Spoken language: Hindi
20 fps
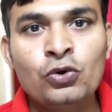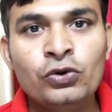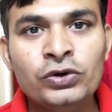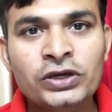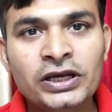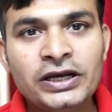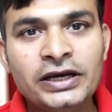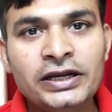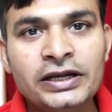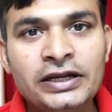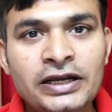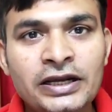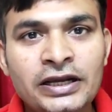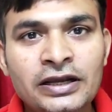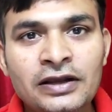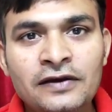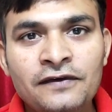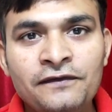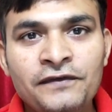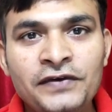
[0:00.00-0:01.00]
ओके
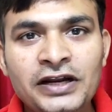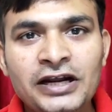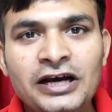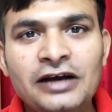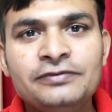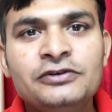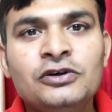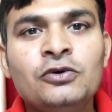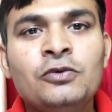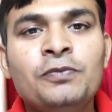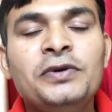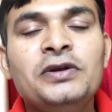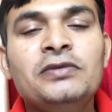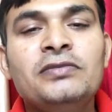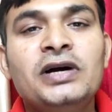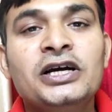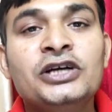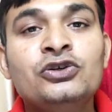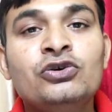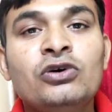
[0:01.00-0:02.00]
करेंगे फिर आपसे वो पिन
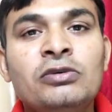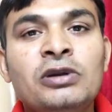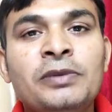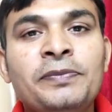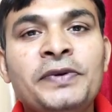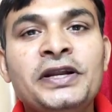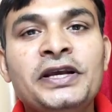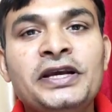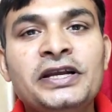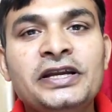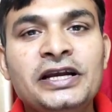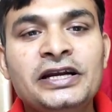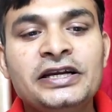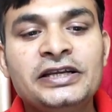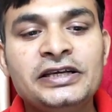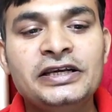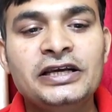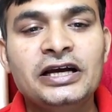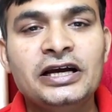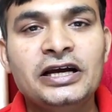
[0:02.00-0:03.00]
मांगे जो आपने पिन
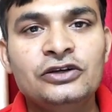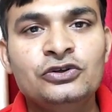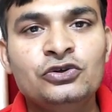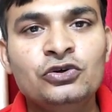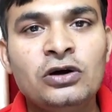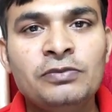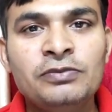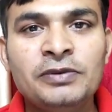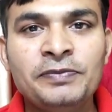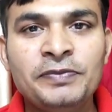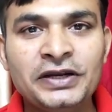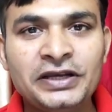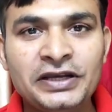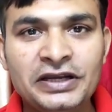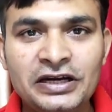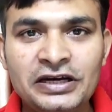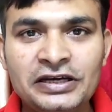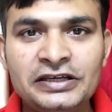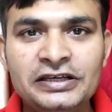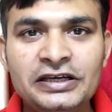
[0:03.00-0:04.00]
क्रिएट किया है जो आपने पिन
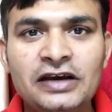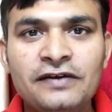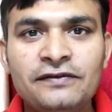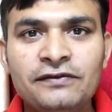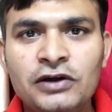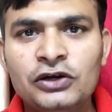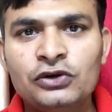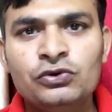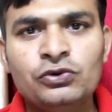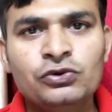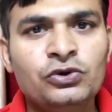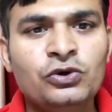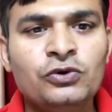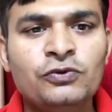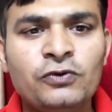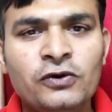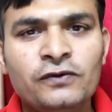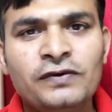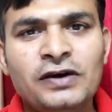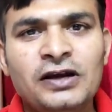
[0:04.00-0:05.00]
क्रिएट किया है वन टू
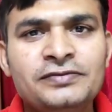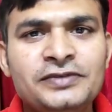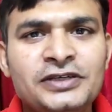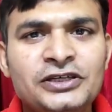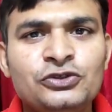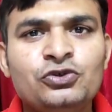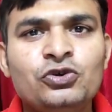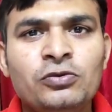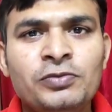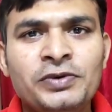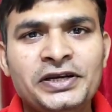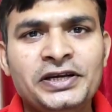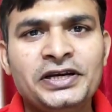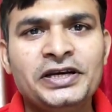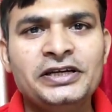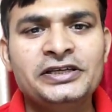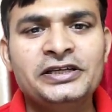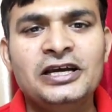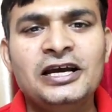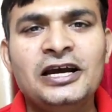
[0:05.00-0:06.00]
थ्री फोर फाइव सिक्स जो भी
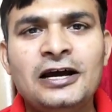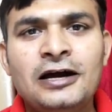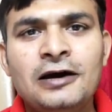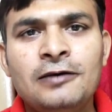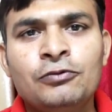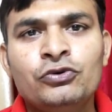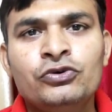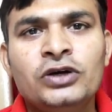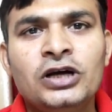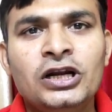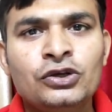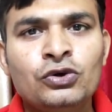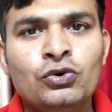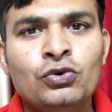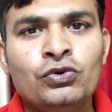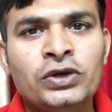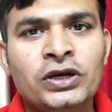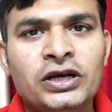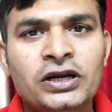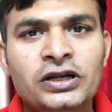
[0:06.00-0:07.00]
क्रिएट किया है आपको डाल
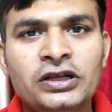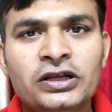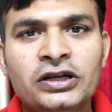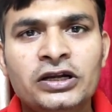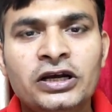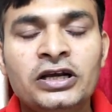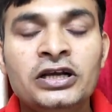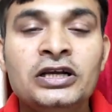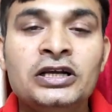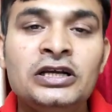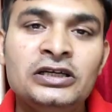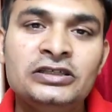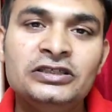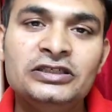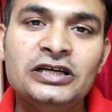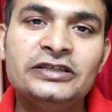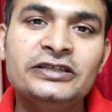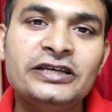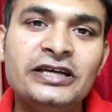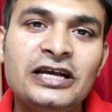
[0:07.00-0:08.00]
के ओके कर देना
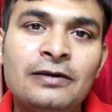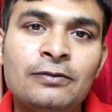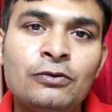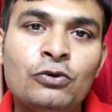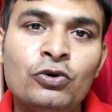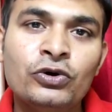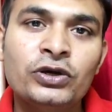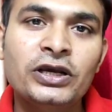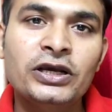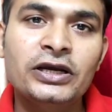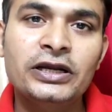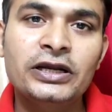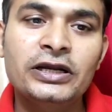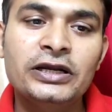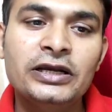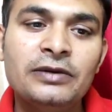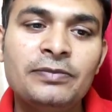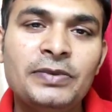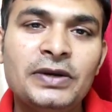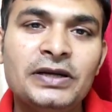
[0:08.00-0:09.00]
है जैसे आप ओके
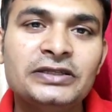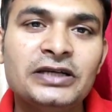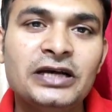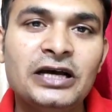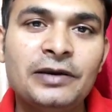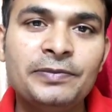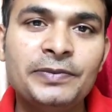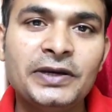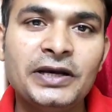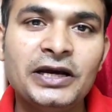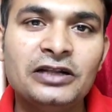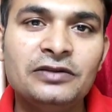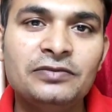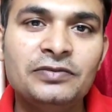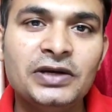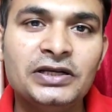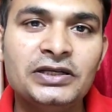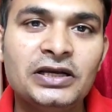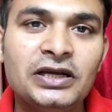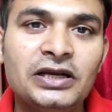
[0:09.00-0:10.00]
करेंगे पैसा आपके
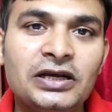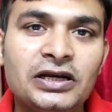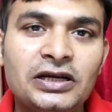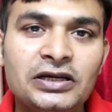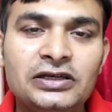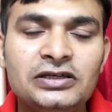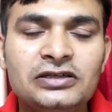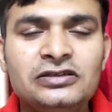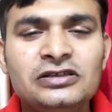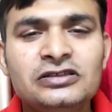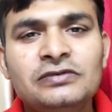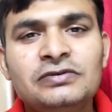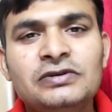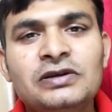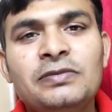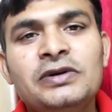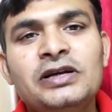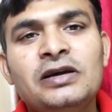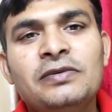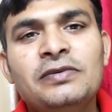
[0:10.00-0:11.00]
हाथ में आ जाएगा
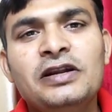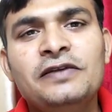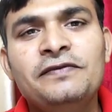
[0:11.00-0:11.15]
सबसे बढ़िया